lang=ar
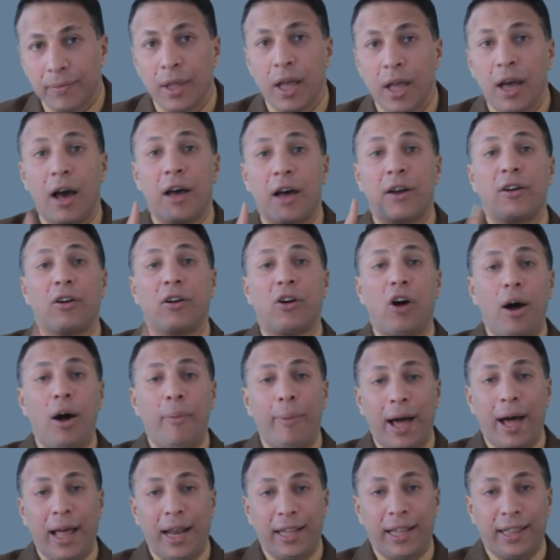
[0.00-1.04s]

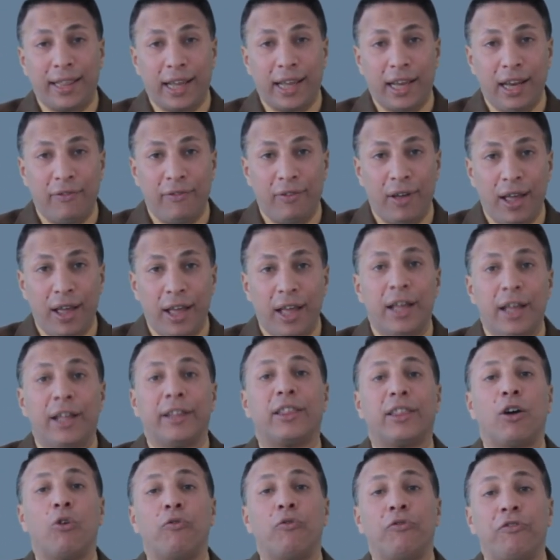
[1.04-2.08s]
الرقابة على التكلفة
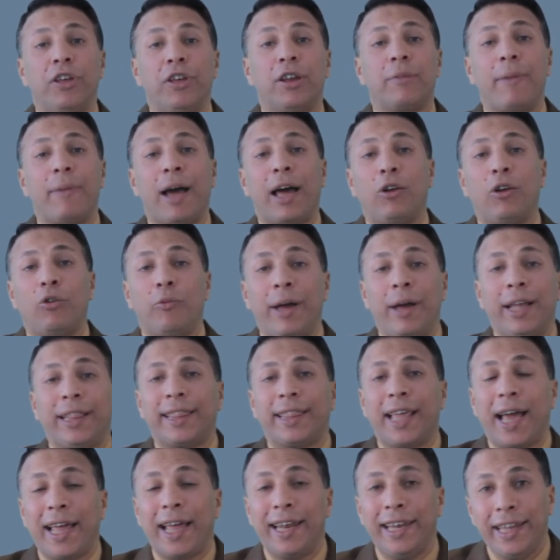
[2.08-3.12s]
توفير معلومات
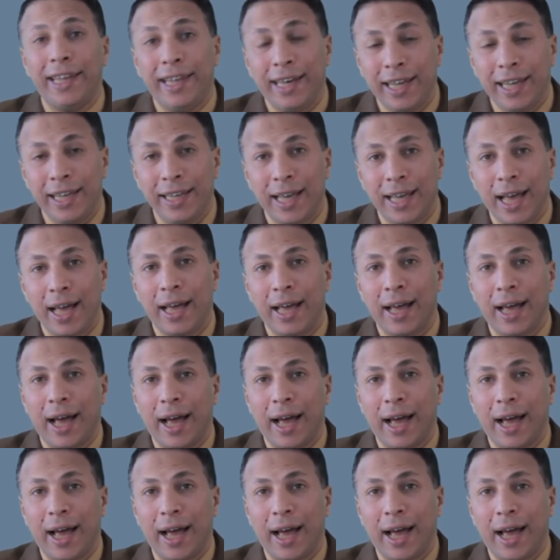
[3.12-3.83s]
تحليلية